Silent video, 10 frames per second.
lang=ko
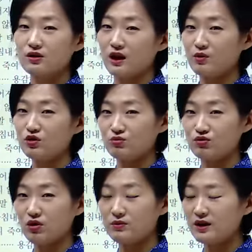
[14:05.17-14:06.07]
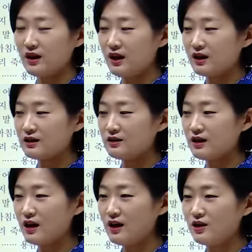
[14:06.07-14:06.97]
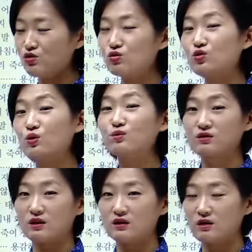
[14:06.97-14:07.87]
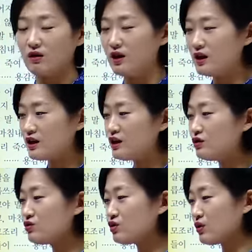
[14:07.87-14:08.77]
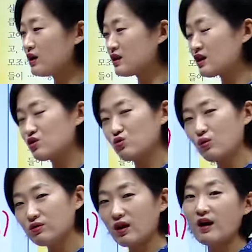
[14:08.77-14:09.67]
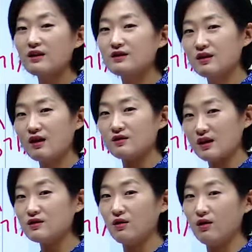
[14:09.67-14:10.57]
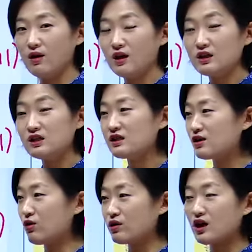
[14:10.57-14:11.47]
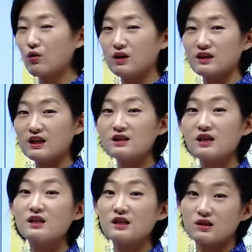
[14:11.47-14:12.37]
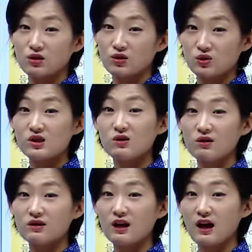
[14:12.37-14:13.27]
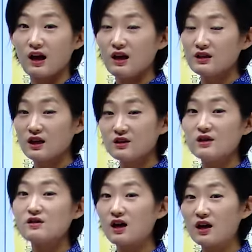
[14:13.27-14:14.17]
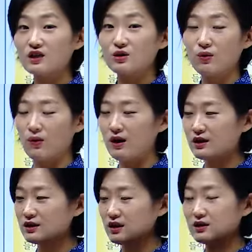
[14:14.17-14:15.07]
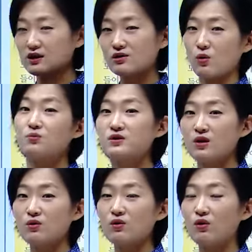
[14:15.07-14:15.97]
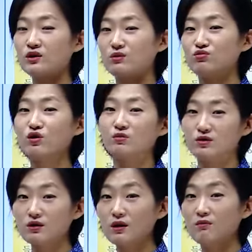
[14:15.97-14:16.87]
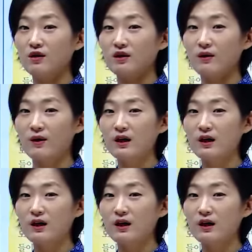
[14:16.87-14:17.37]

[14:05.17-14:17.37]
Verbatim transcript: 남연군 무덤이. 근데 수소문을 해서 기운이 굉장히 좋다라는 땅을 사서 실제 거기가 원래 사찰이 있었던 지역인데 사찰을 사가지고 그 사찰을 없애고 거기다 무덤을 썼단 말이에요.